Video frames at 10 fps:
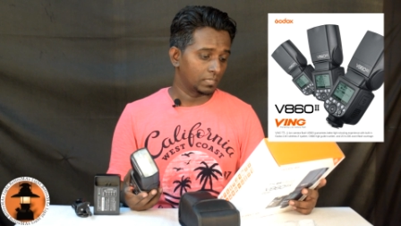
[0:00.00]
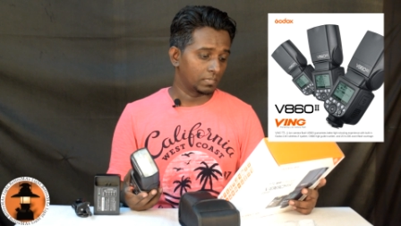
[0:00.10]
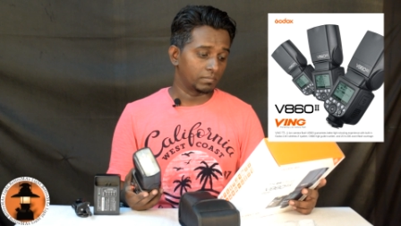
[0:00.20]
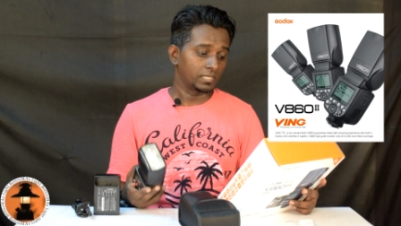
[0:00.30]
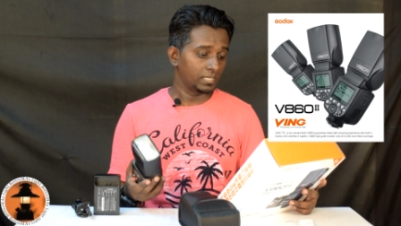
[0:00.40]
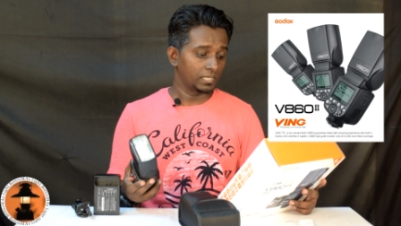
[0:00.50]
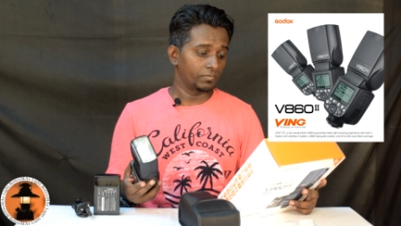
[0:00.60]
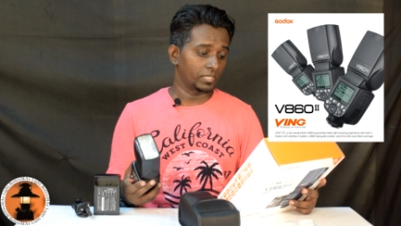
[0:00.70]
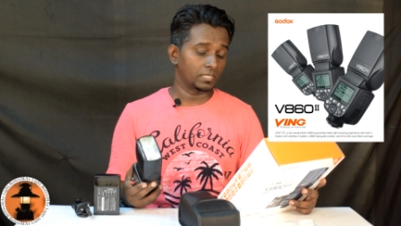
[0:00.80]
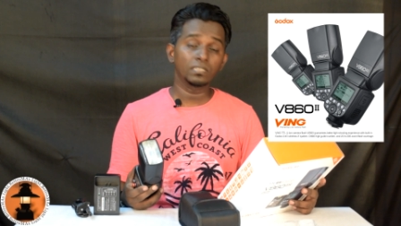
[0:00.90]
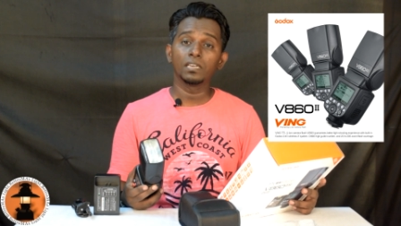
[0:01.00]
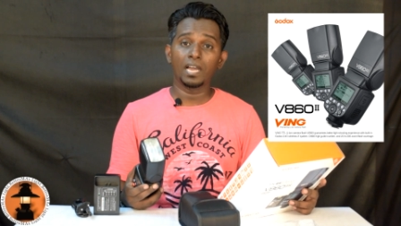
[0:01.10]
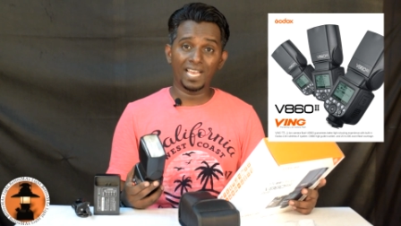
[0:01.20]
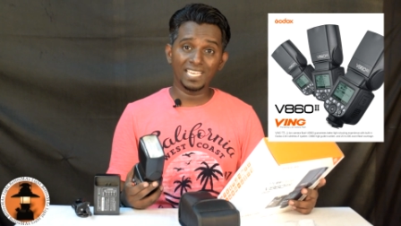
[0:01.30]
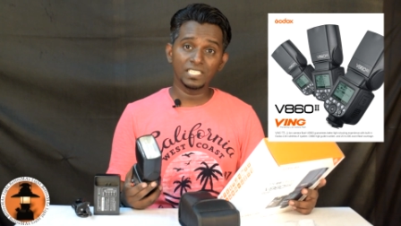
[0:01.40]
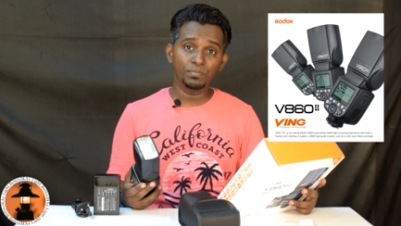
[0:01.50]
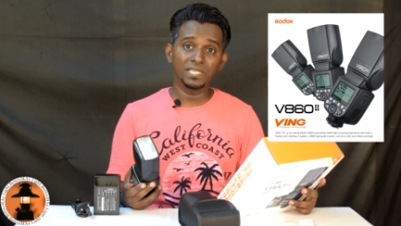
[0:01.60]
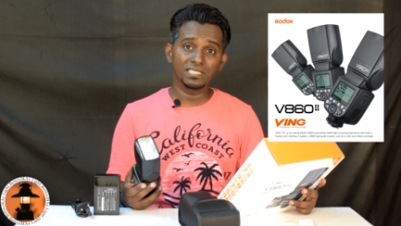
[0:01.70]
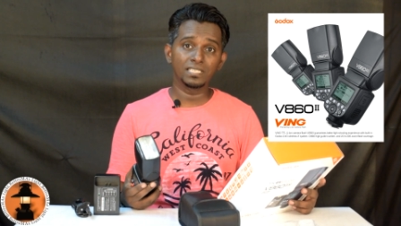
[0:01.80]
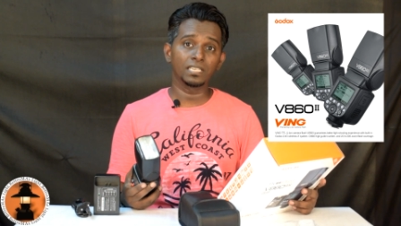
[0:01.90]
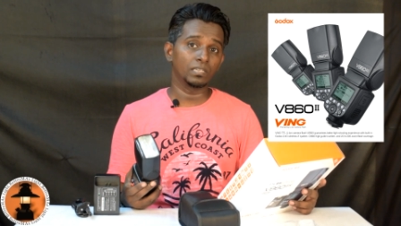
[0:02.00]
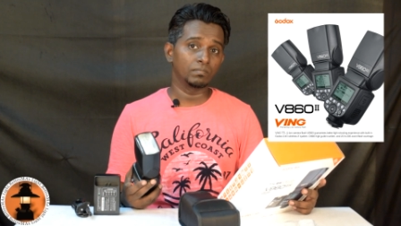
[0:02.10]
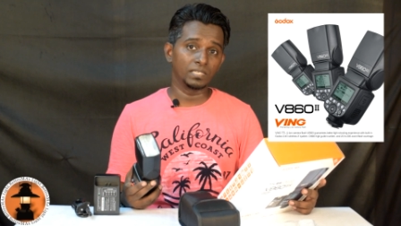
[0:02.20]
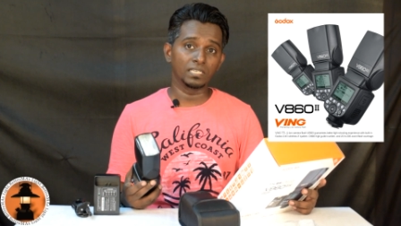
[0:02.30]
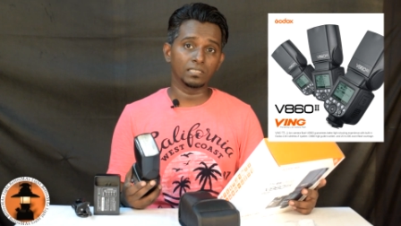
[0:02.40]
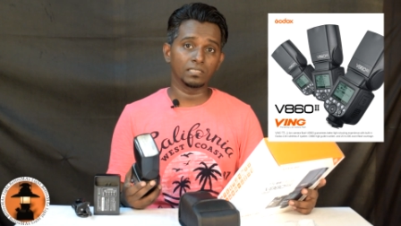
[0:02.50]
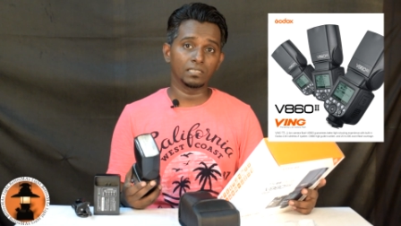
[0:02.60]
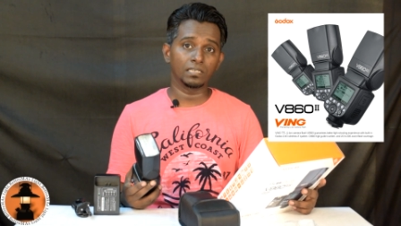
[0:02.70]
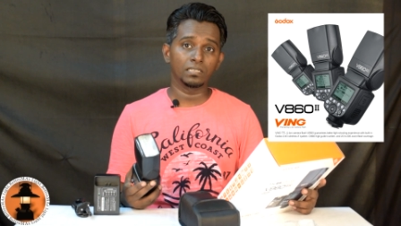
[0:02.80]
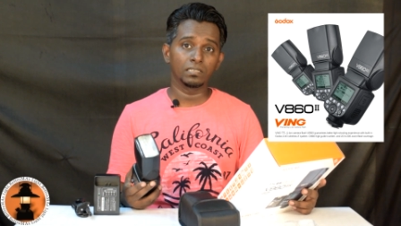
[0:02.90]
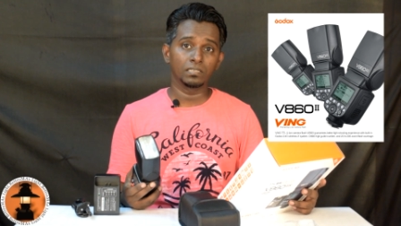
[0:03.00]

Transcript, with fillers: இதில் வந்து டிடிஎல் ஃபங்க்ஷன் ஹை ஸ்பீட் சிங்க் இருக்குது இதில்